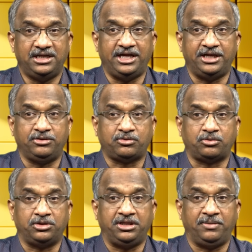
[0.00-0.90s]
లేదు
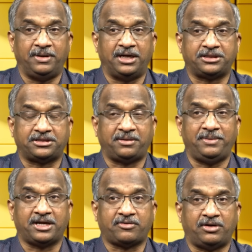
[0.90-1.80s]
కొద్ది
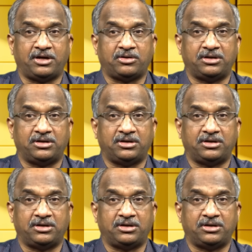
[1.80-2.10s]
మాత్రమే ఎక్కువ